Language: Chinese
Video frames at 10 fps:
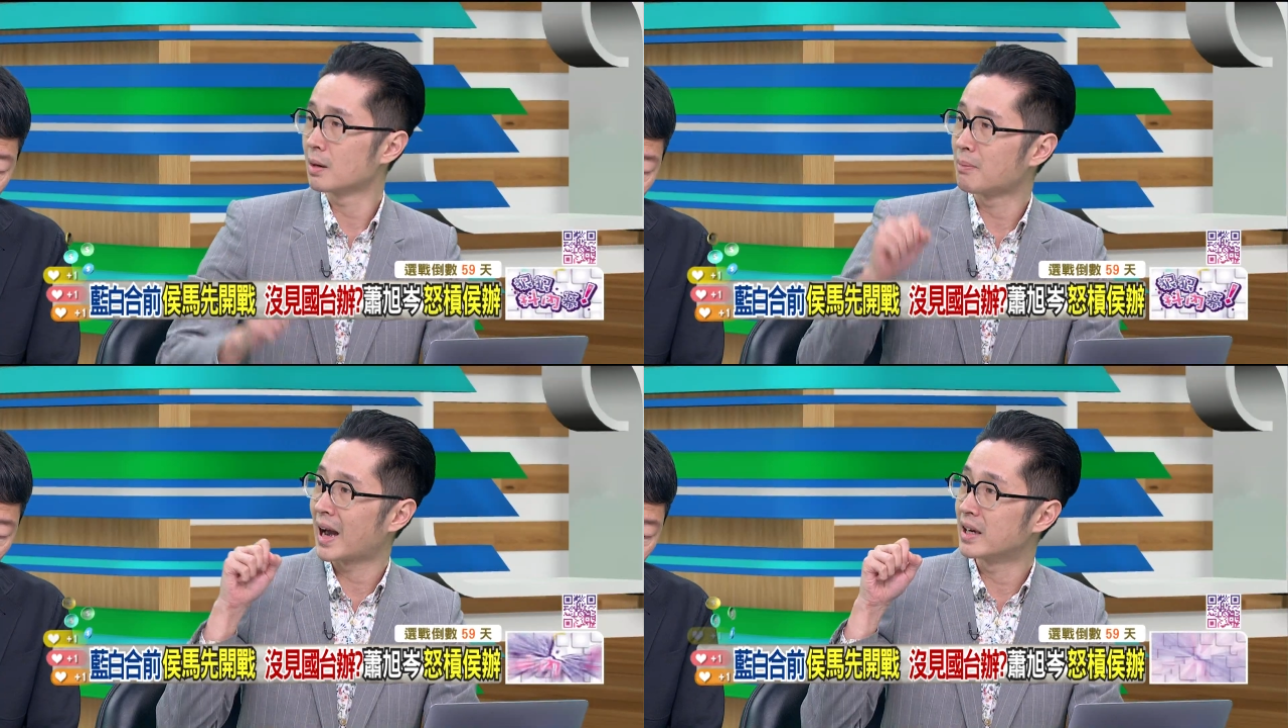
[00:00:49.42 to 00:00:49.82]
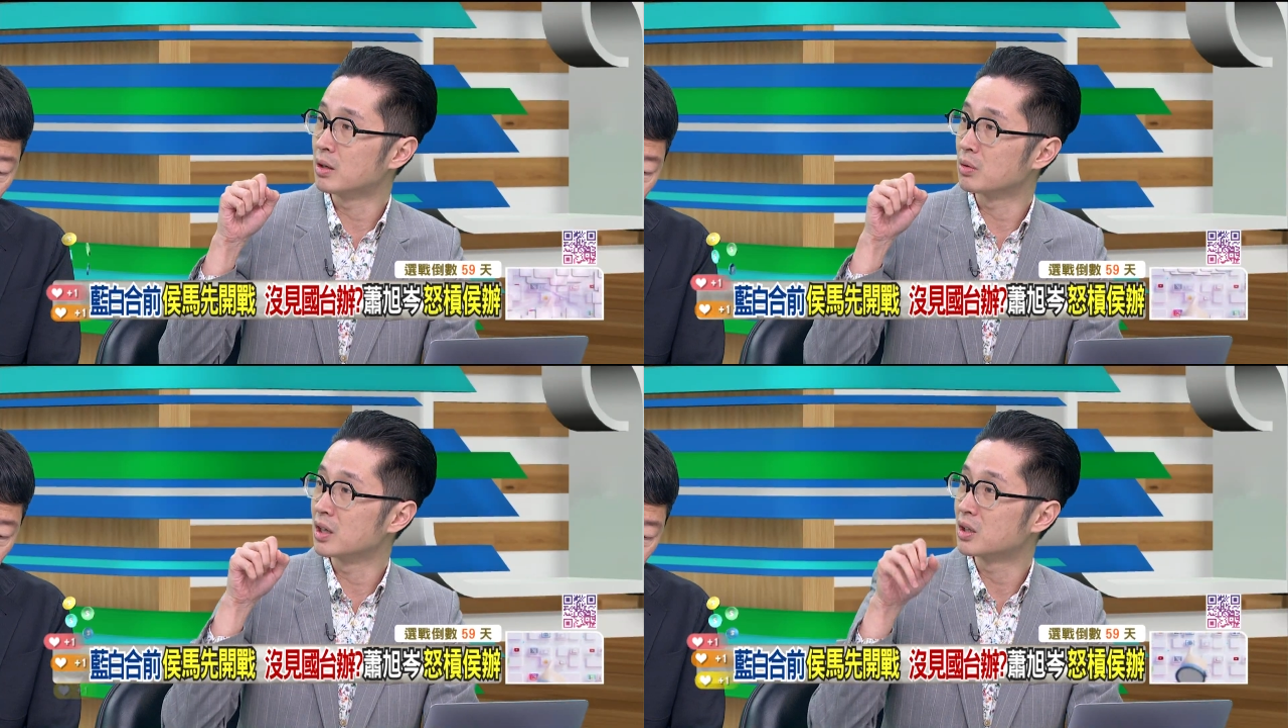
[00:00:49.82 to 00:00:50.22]
跟马英
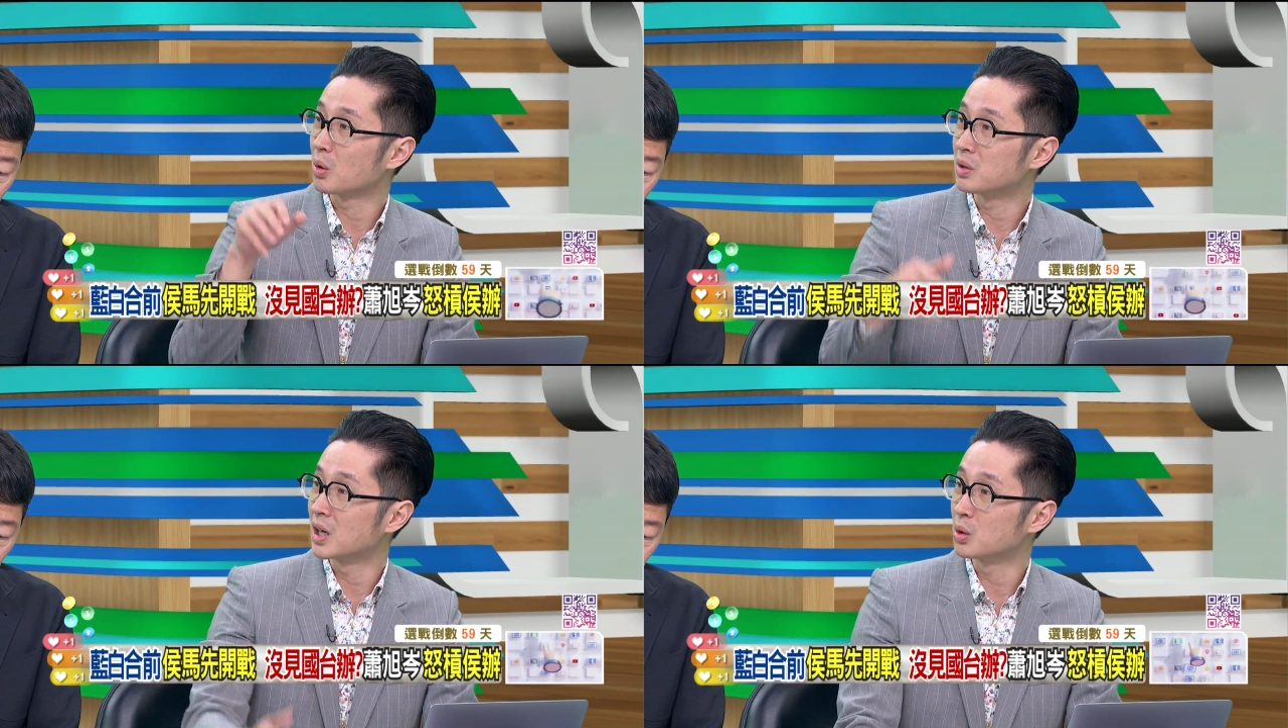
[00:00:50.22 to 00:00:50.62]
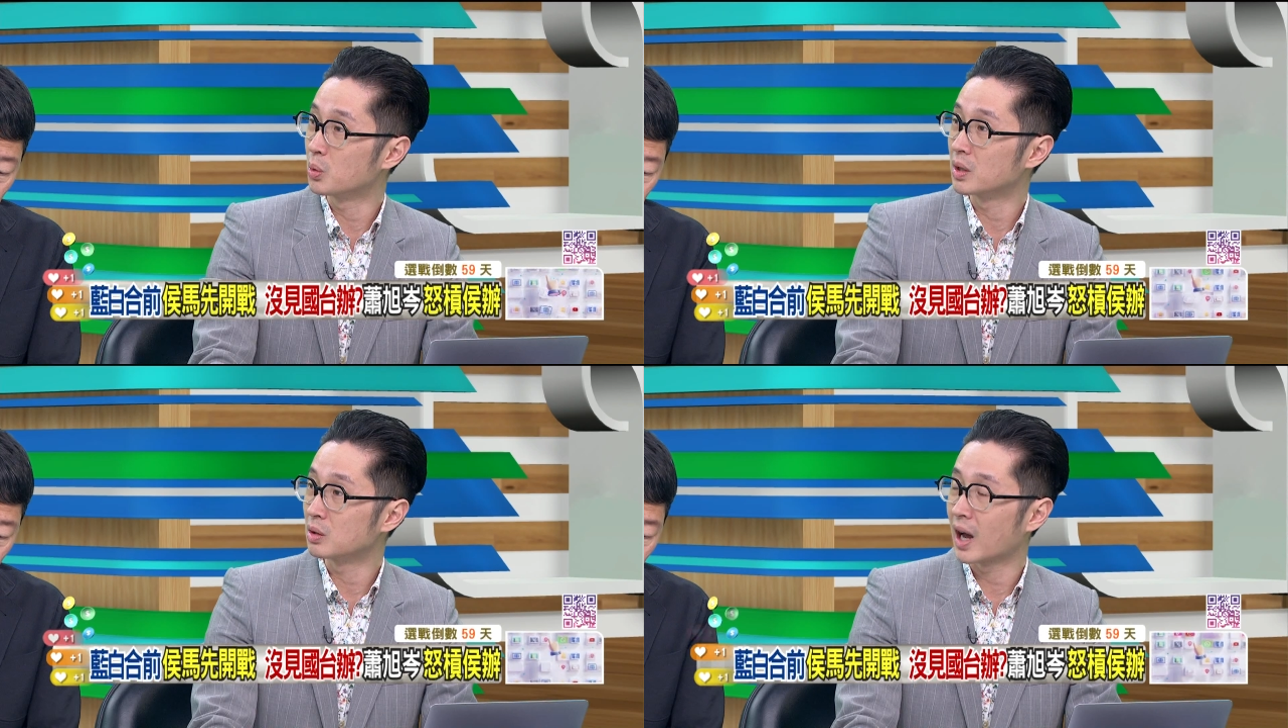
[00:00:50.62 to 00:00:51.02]
九这只手介
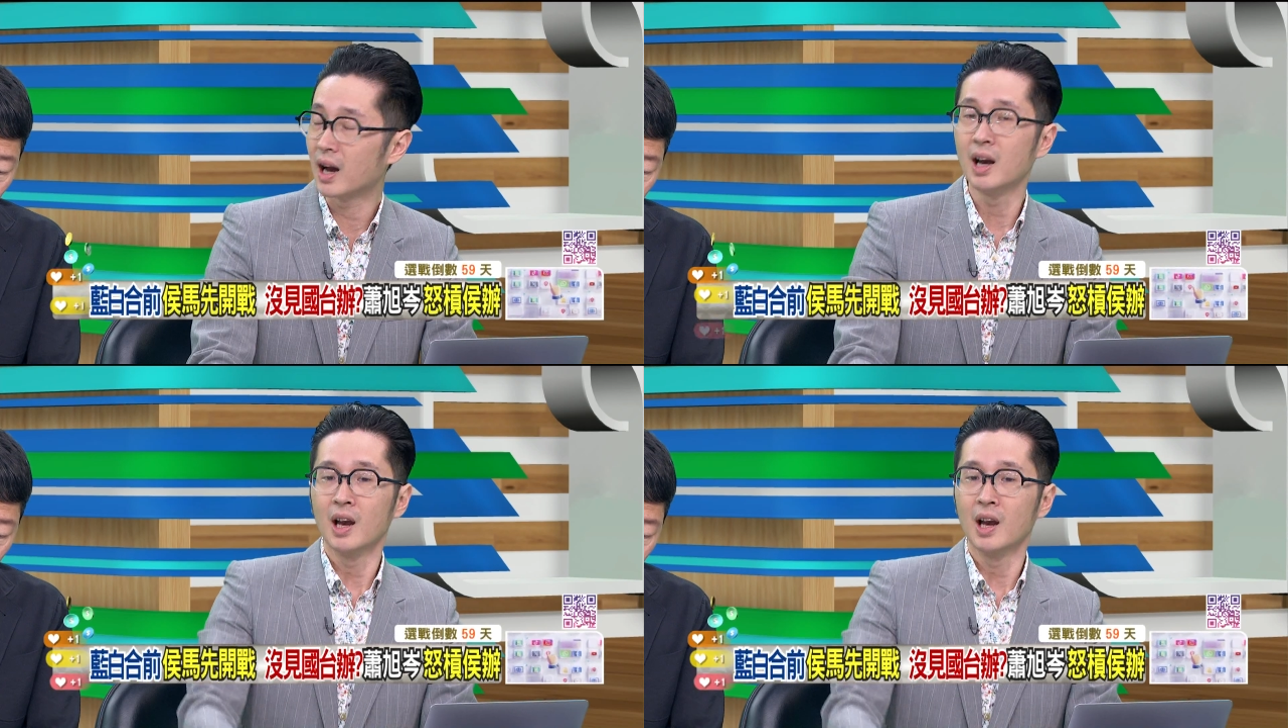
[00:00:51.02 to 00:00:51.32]
入很大，